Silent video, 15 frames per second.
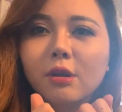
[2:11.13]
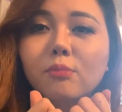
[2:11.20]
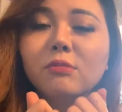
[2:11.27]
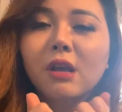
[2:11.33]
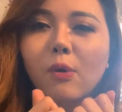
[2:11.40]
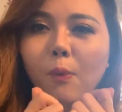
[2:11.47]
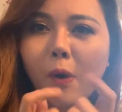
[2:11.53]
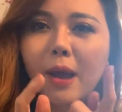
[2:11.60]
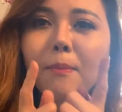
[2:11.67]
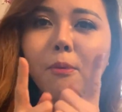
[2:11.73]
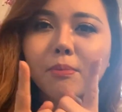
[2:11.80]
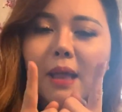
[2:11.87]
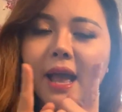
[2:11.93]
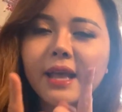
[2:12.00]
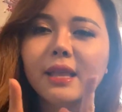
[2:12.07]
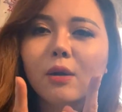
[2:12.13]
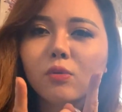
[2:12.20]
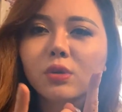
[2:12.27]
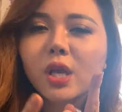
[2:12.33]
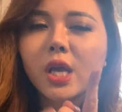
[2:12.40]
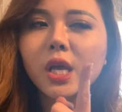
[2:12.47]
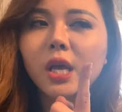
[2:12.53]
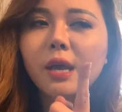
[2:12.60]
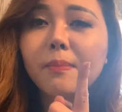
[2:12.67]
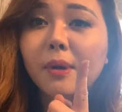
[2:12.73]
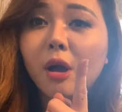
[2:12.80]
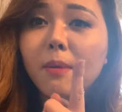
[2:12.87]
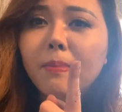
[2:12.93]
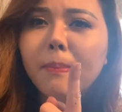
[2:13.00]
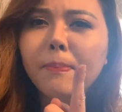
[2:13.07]
Trong khoảng một tháng đầu tiên khi mà
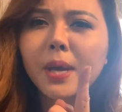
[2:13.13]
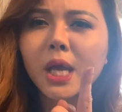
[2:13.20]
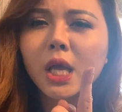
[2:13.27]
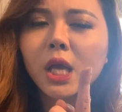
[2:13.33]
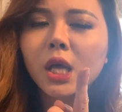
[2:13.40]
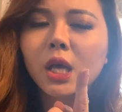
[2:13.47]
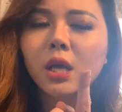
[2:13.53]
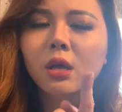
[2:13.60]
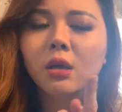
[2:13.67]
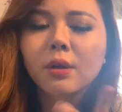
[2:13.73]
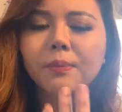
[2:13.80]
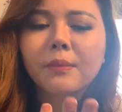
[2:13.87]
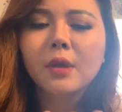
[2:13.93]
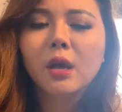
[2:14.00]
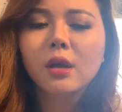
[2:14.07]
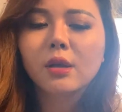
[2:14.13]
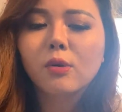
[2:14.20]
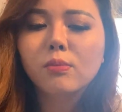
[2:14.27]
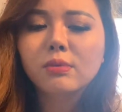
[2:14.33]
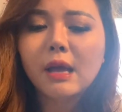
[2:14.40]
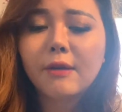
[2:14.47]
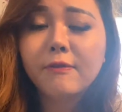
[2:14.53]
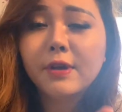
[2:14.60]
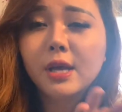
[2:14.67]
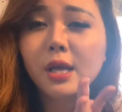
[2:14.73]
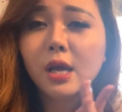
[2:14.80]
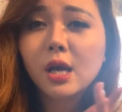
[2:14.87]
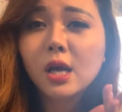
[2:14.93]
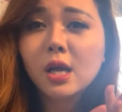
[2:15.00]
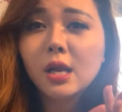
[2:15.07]
có puppy. Cũng tại vì
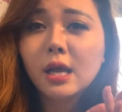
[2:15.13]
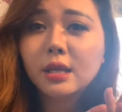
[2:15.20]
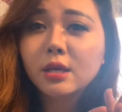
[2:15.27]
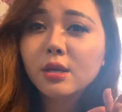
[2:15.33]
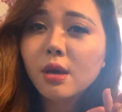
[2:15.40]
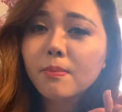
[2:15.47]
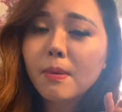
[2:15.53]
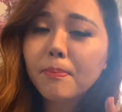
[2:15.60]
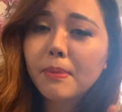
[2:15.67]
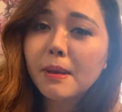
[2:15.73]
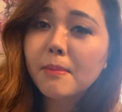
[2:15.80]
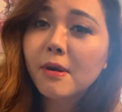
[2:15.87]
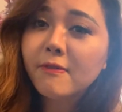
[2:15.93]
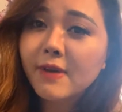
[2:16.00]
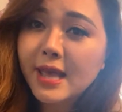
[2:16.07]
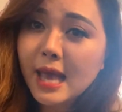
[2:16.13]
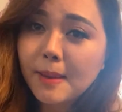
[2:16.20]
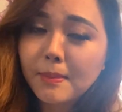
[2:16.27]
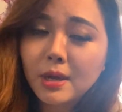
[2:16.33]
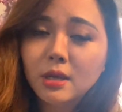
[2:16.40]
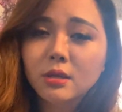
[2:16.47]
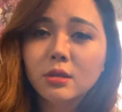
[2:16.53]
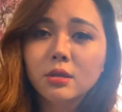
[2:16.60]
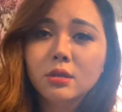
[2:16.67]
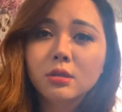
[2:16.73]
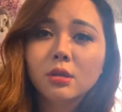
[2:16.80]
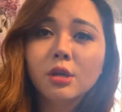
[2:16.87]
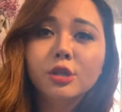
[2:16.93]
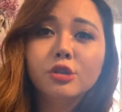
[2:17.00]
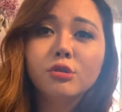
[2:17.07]
á, là thứ nhất puppy mới về nhà mình,
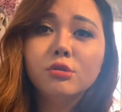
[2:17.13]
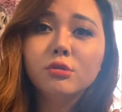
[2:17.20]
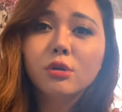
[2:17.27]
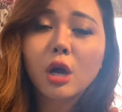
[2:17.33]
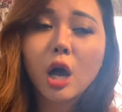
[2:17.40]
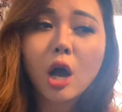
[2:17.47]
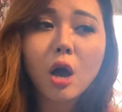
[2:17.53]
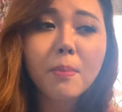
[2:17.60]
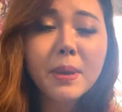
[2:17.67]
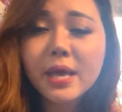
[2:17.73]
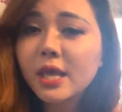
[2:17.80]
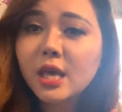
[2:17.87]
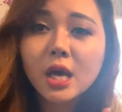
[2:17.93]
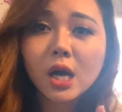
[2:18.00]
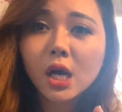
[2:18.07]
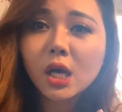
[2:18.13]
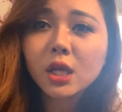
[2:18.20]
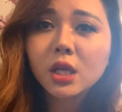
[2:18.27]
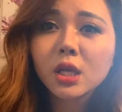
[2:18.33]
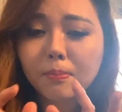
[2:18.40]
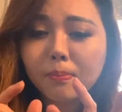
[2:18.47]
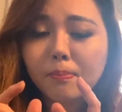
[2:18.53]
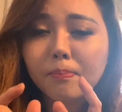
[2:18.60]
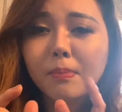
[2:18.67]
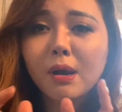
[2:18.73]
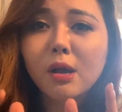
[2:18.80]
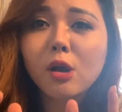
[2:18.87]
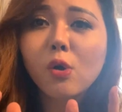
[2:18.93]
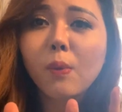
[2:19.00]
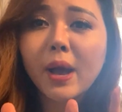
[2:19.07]
nó chưa có biết gì hết.
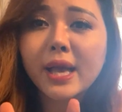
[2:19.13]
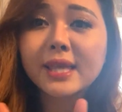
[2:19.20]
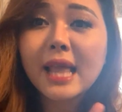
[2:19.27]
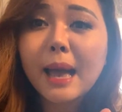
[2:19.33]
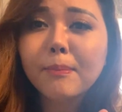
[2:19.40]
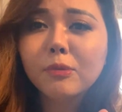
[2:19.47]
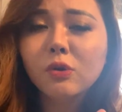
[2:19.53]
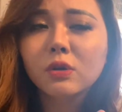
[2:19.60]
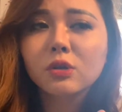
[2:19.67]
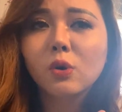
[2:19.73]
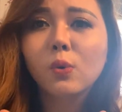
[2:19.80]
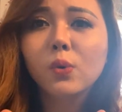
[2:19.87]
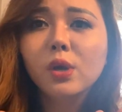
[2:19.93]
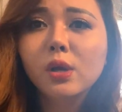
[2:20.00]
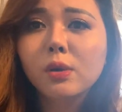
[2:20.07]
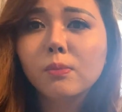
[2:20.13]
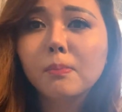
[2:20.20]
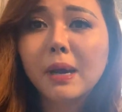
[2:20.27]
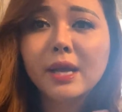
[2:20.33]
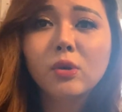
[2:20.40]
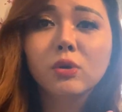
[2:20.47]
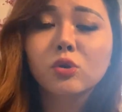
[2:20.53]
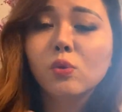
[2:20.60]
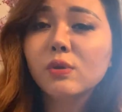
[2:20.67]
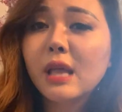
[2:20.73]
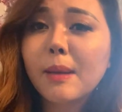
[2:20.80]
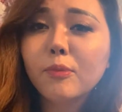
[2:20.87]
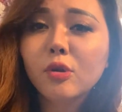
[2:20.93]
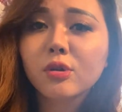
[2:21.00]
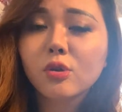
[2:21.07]
Mới có khoảng tám tuần tuổi, bảy tuần tuổi,
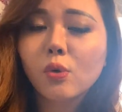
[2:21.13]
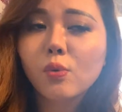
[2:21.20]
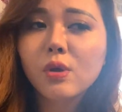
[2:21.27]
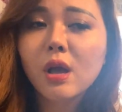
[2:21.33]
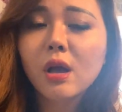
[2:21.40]
tám tuần tuổi